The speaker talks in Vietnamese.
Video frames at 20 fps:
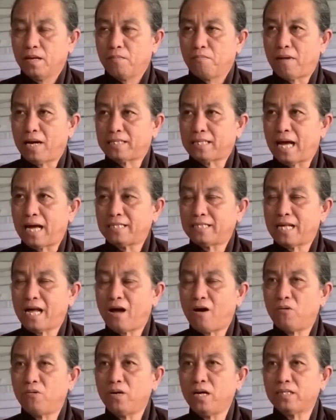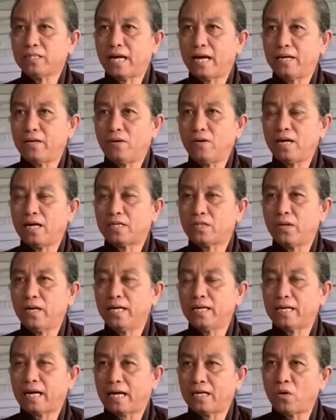mà tại sao đức thầy nói là
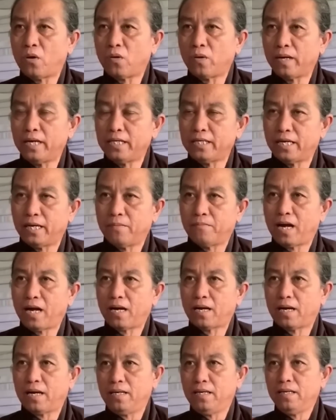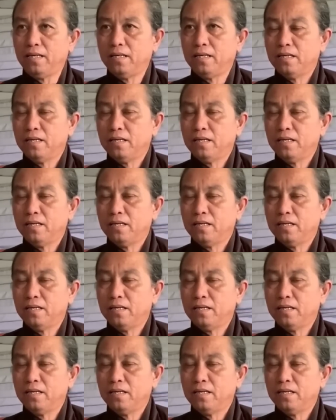tiên cảnh thoát ly truyền bá kỷ